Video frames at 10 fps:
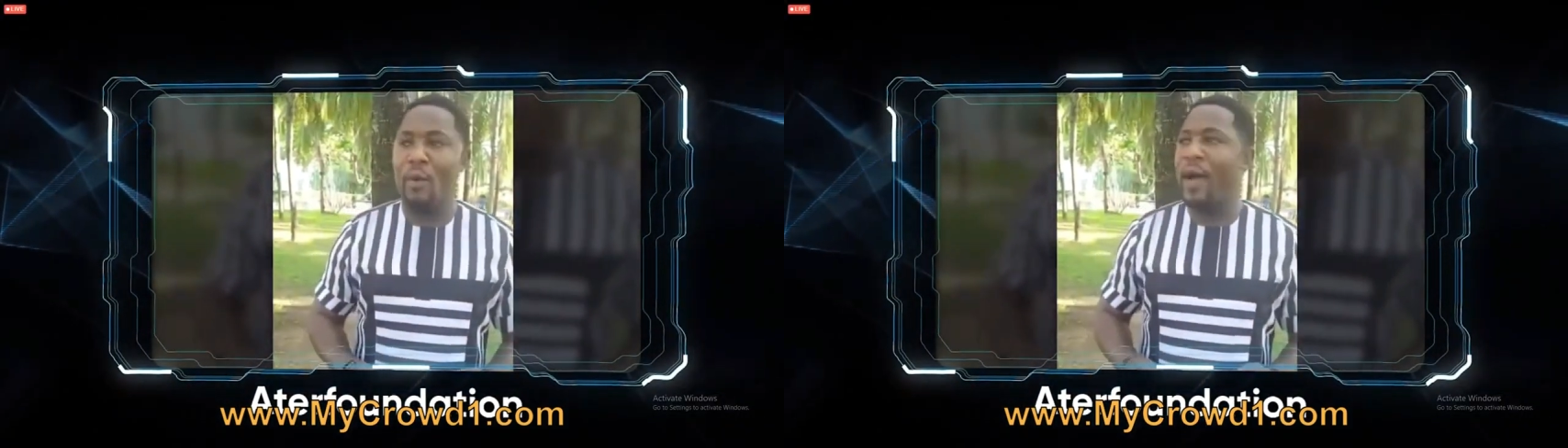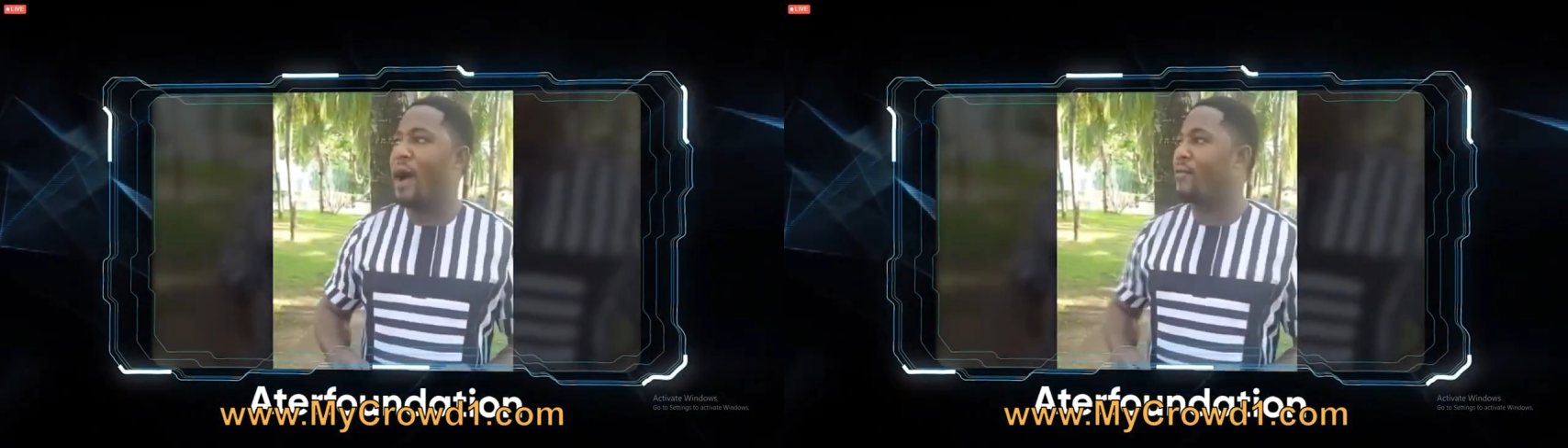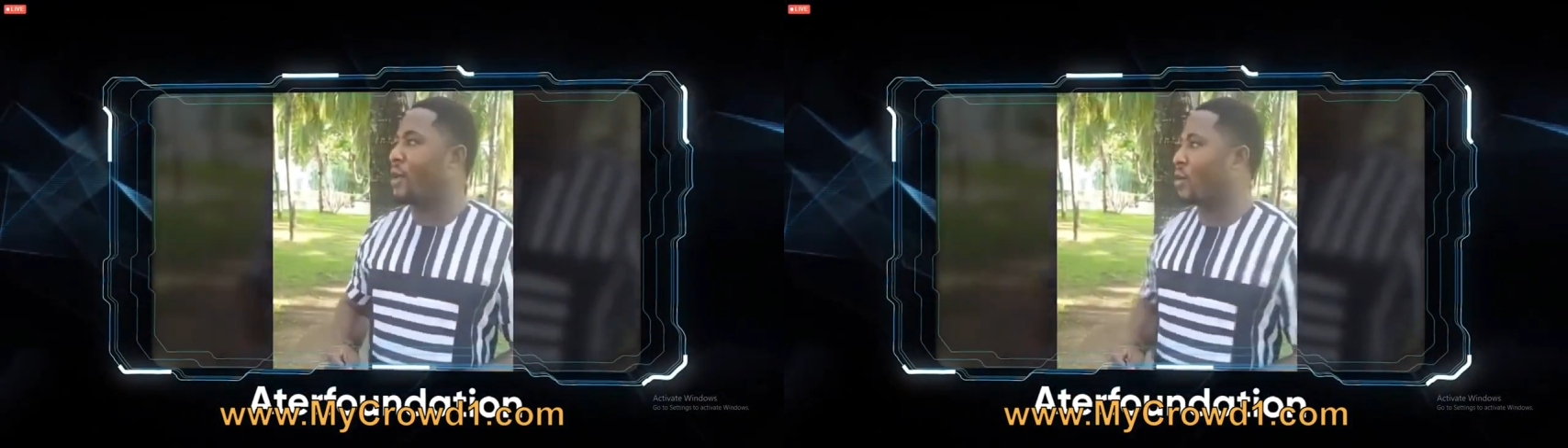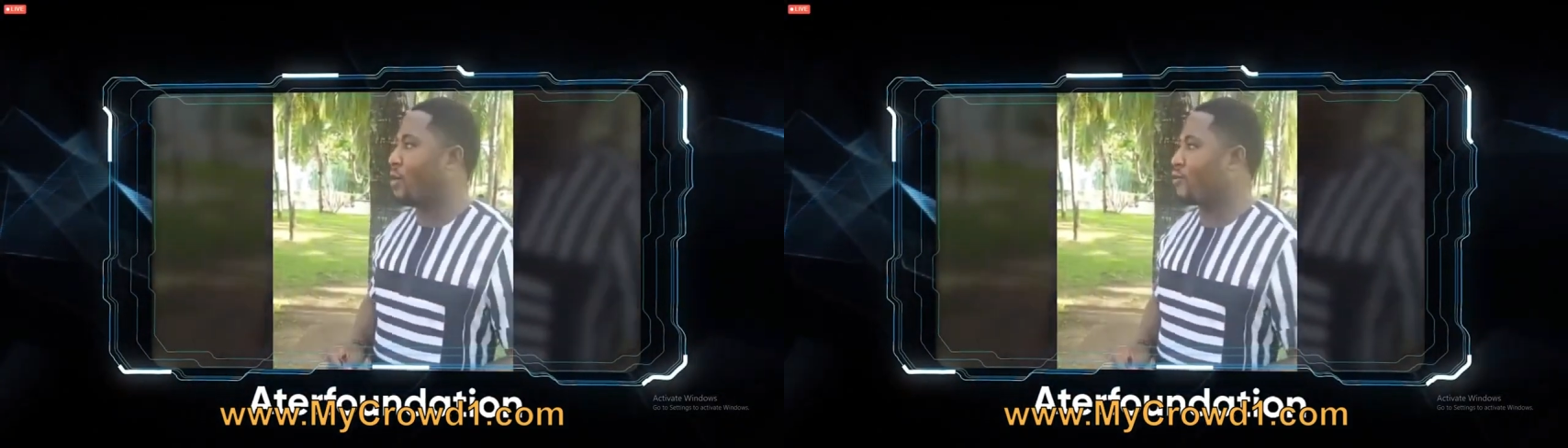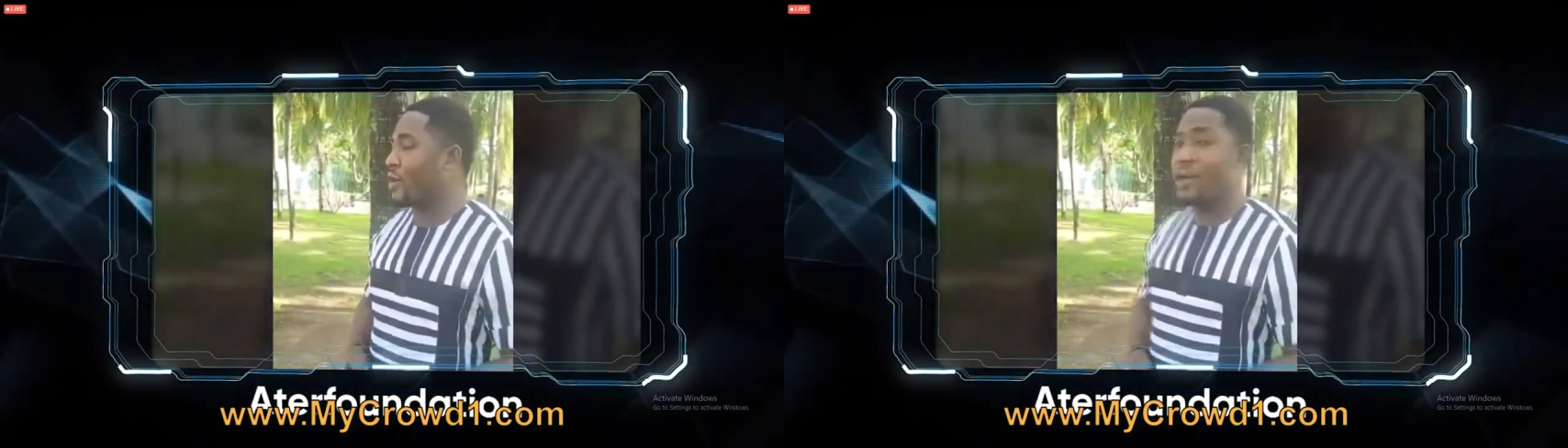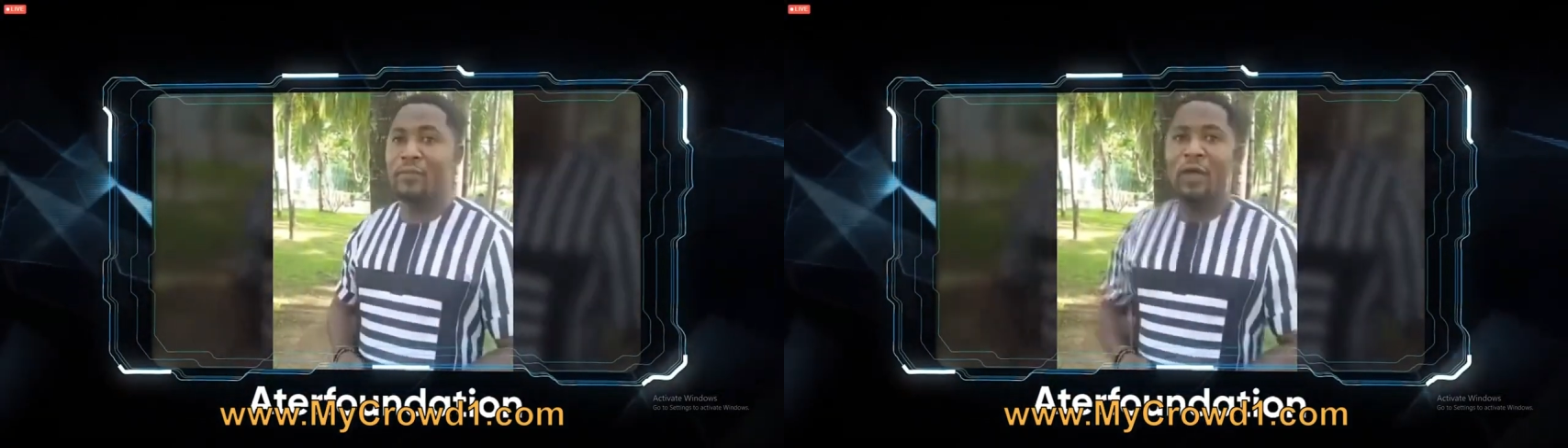tôi làm kinh doanh trực tuyến.